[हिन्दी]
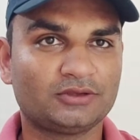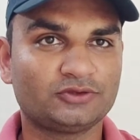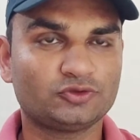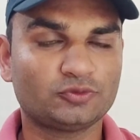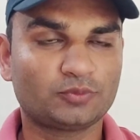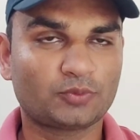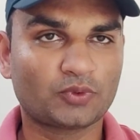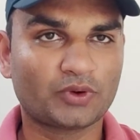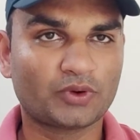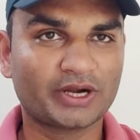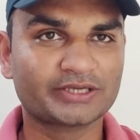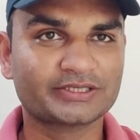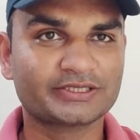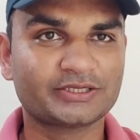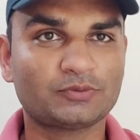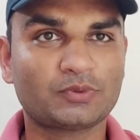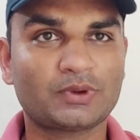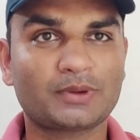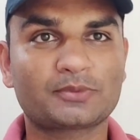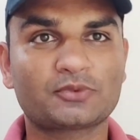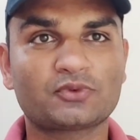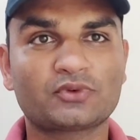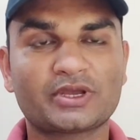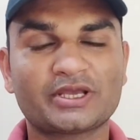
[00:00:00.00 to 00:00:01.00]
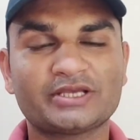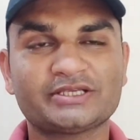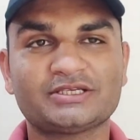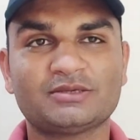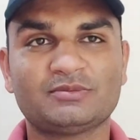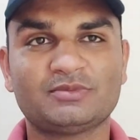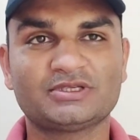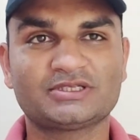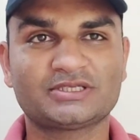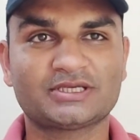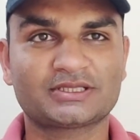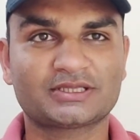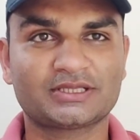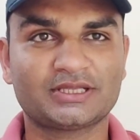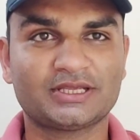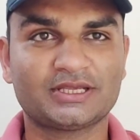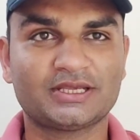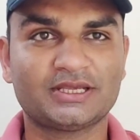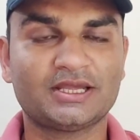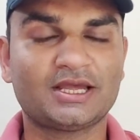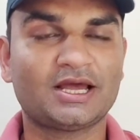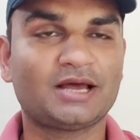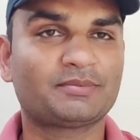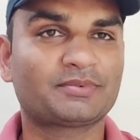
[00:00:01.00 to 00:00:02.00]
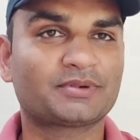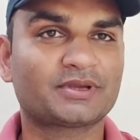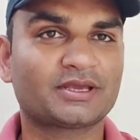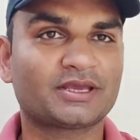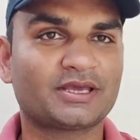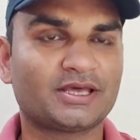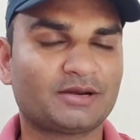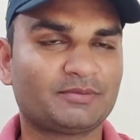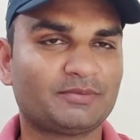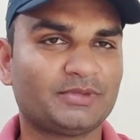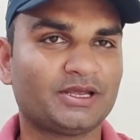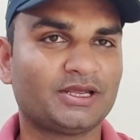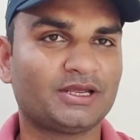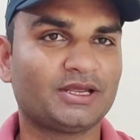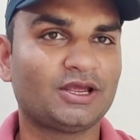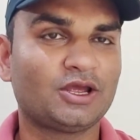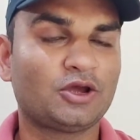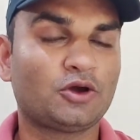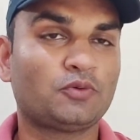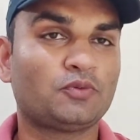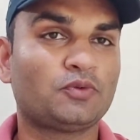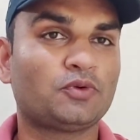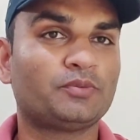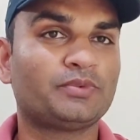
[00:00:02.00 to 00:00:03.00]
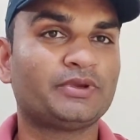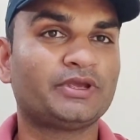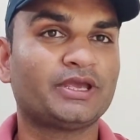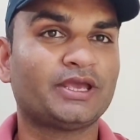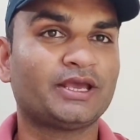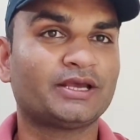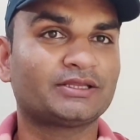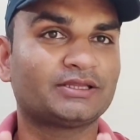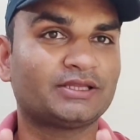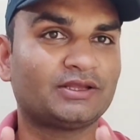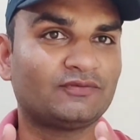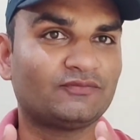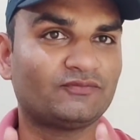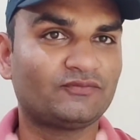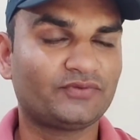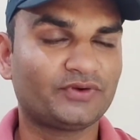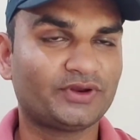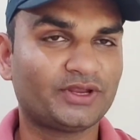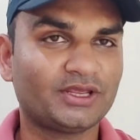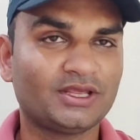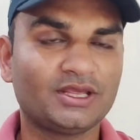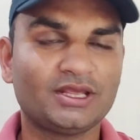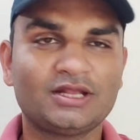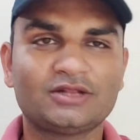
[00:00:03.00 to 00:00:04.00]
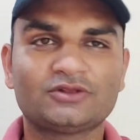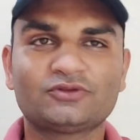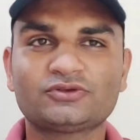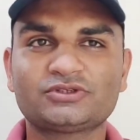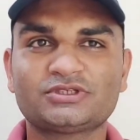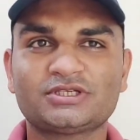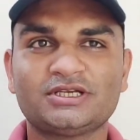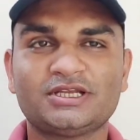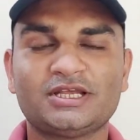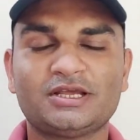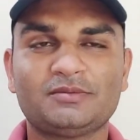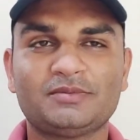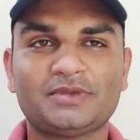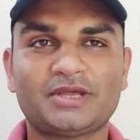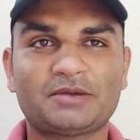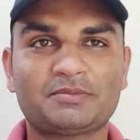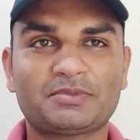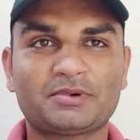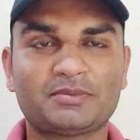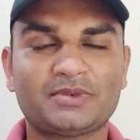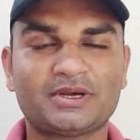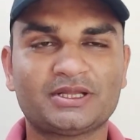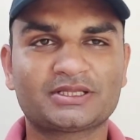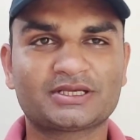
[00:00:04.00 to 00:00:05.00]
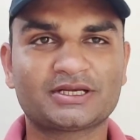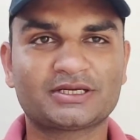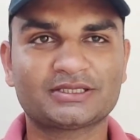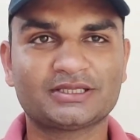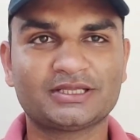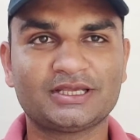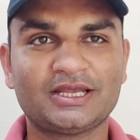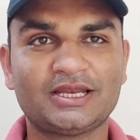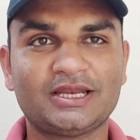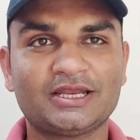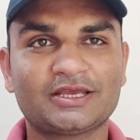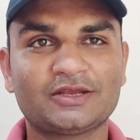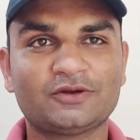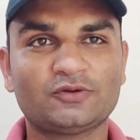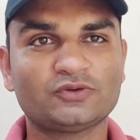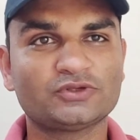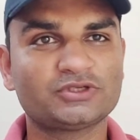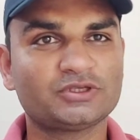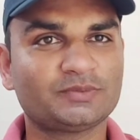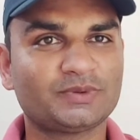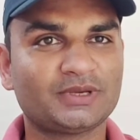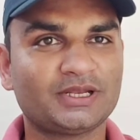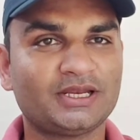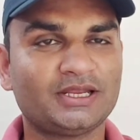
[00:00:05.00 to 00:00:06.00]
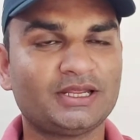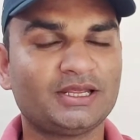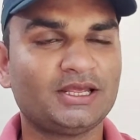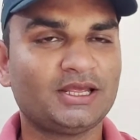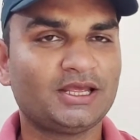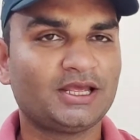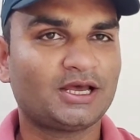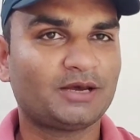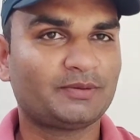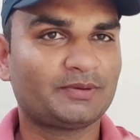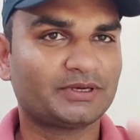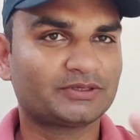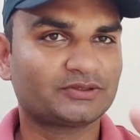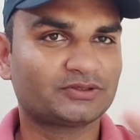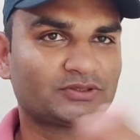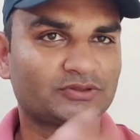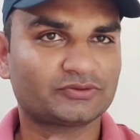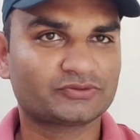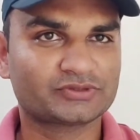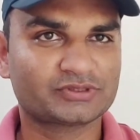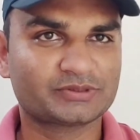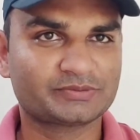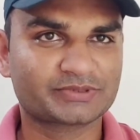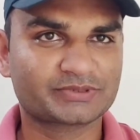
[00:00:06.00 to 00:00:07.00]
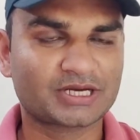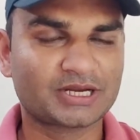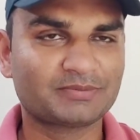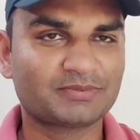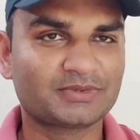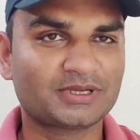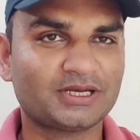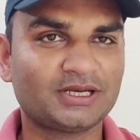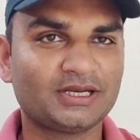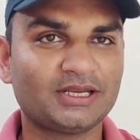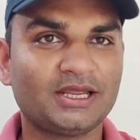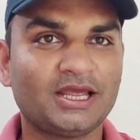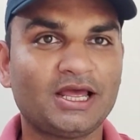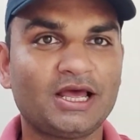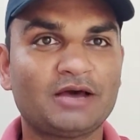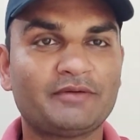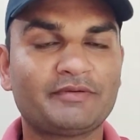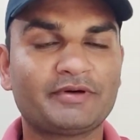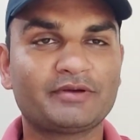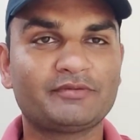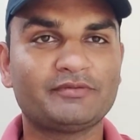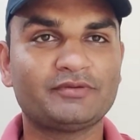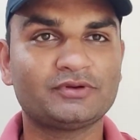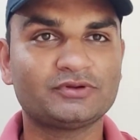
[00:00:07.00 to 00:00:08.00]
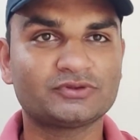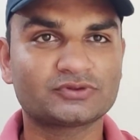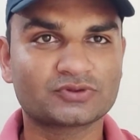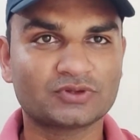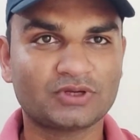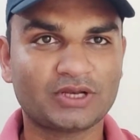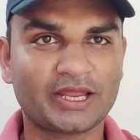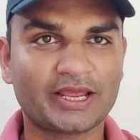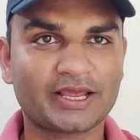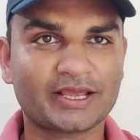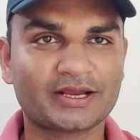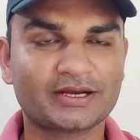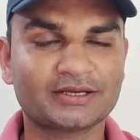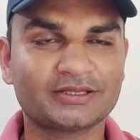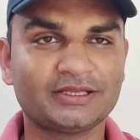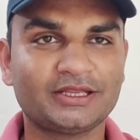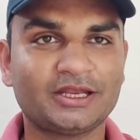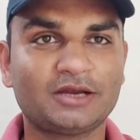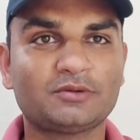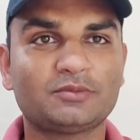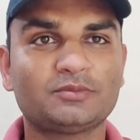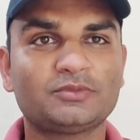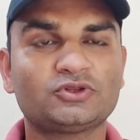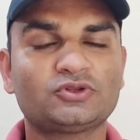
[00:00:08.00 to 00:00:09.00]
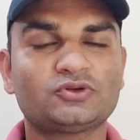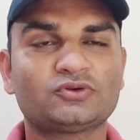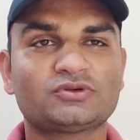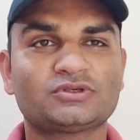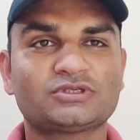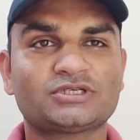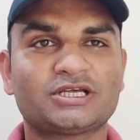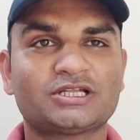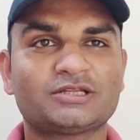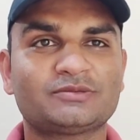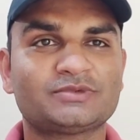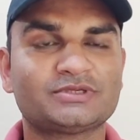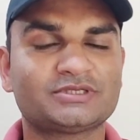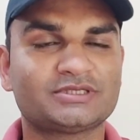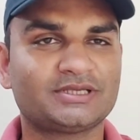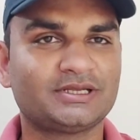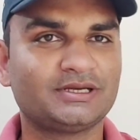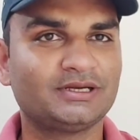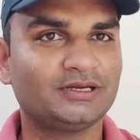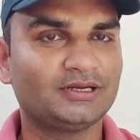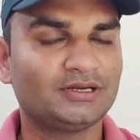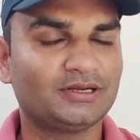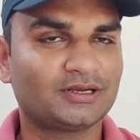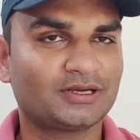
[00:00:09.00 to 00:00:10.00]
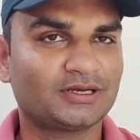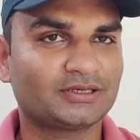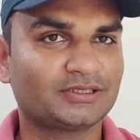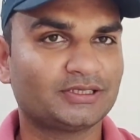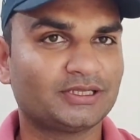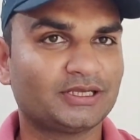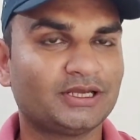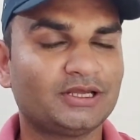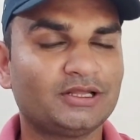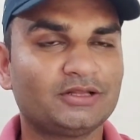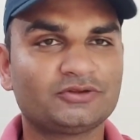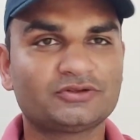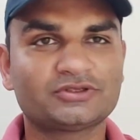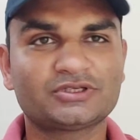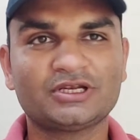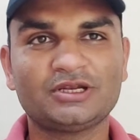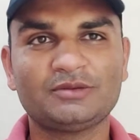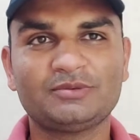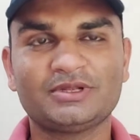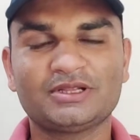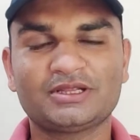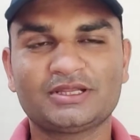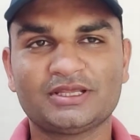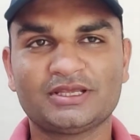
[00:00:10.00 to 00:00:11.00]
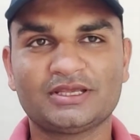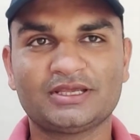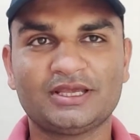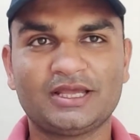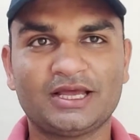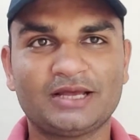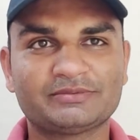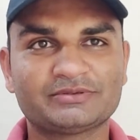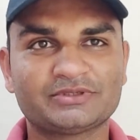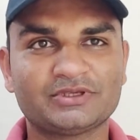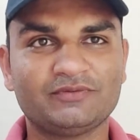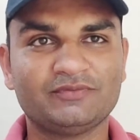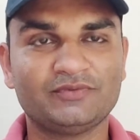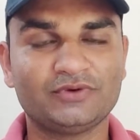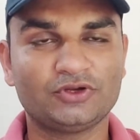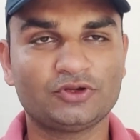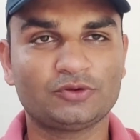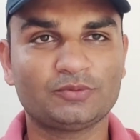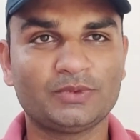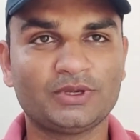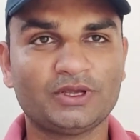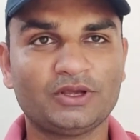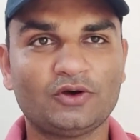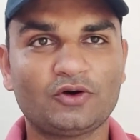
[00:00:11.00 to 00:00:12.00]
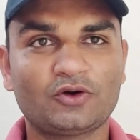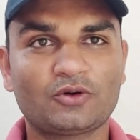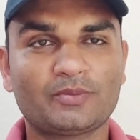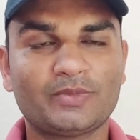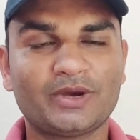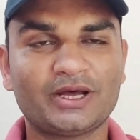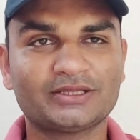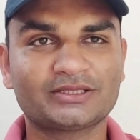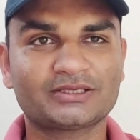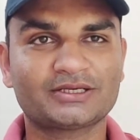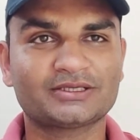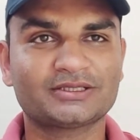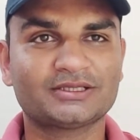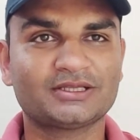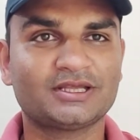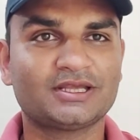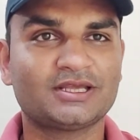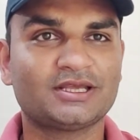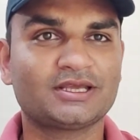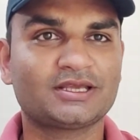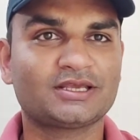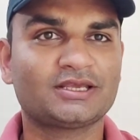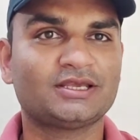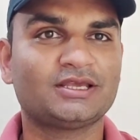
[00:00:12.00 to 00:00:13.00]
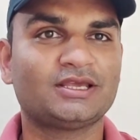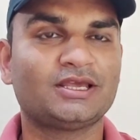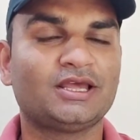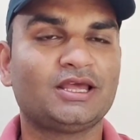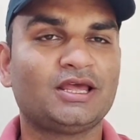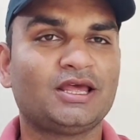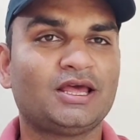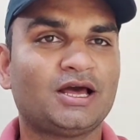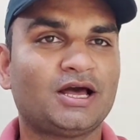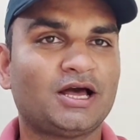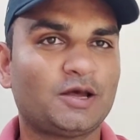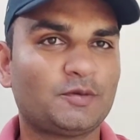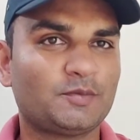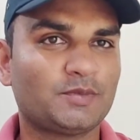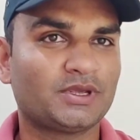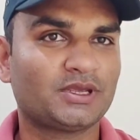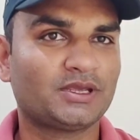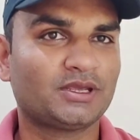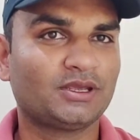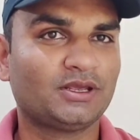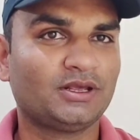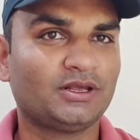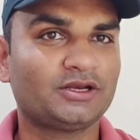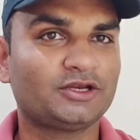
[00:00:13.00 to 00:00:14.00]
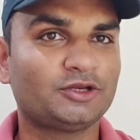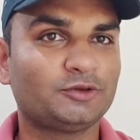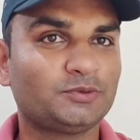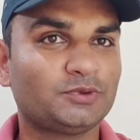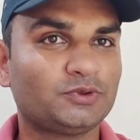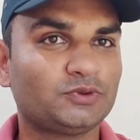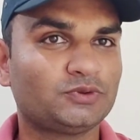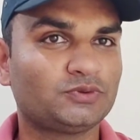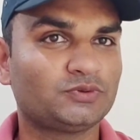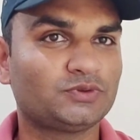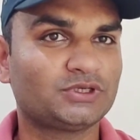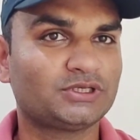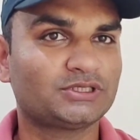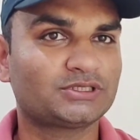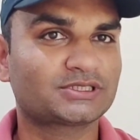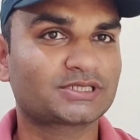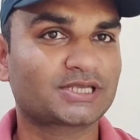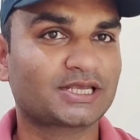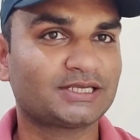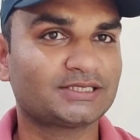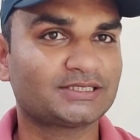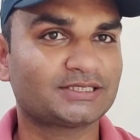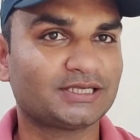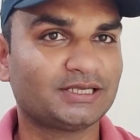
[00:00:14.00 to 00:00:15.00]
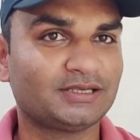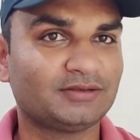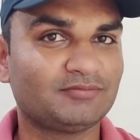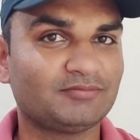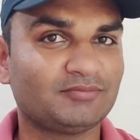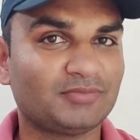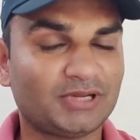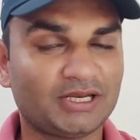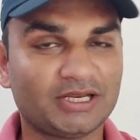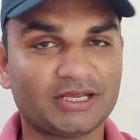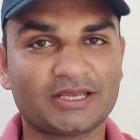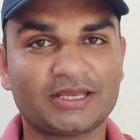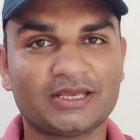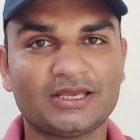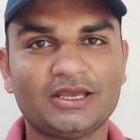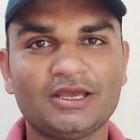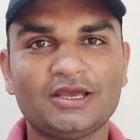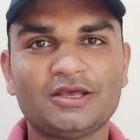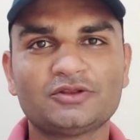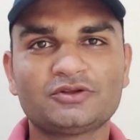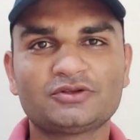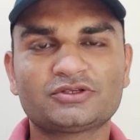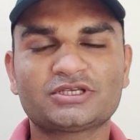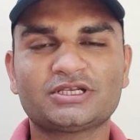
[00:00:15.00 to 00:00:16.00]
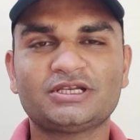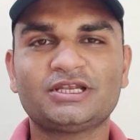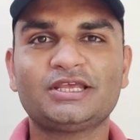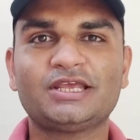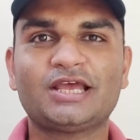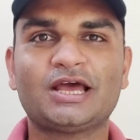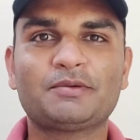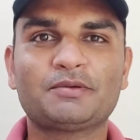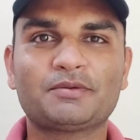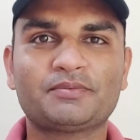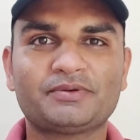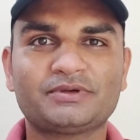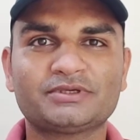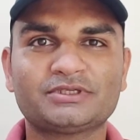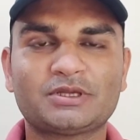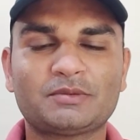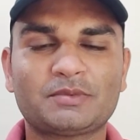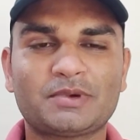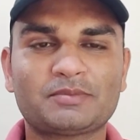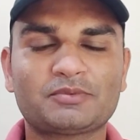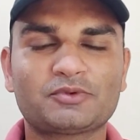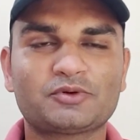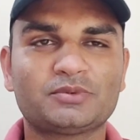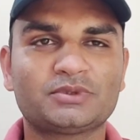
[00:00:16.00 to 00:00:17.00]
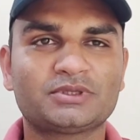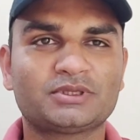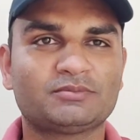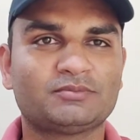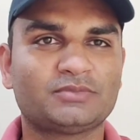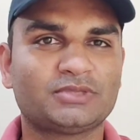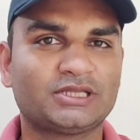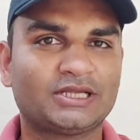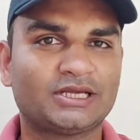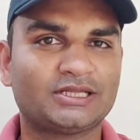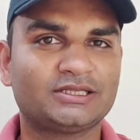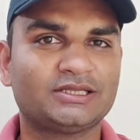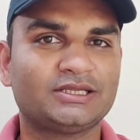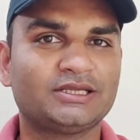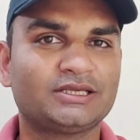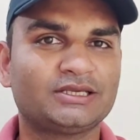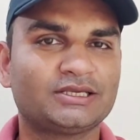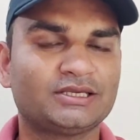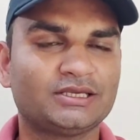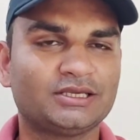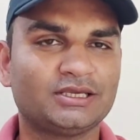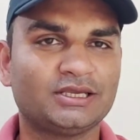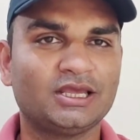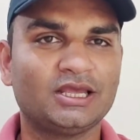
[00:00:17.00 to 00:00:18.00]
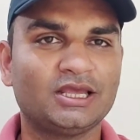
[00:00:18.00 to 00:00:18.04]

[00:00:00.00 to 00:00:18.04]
जो प्रोडक्ट्स हैं वो आपको कैसे मिल सकते हैं आपके घर में वो भी एकदम फ्री तो चलिए हम यहाँ पर बात करते हैं लेकिन उससे पहले हमारे चैनल को सब्सक्राइब कर लें हमारे वीडियोज़ को लाइक कर दें और मित्रों के साथ में शेयर कर दें तो चलिए मिलते हैं आपसे वीडियो में और बात करते हैं कि हमें रिव्यू यूनिट्स कैसे मिलेंगे तो चलिए यहाँ पर फ्रेंड्स हम आपको बता दें कि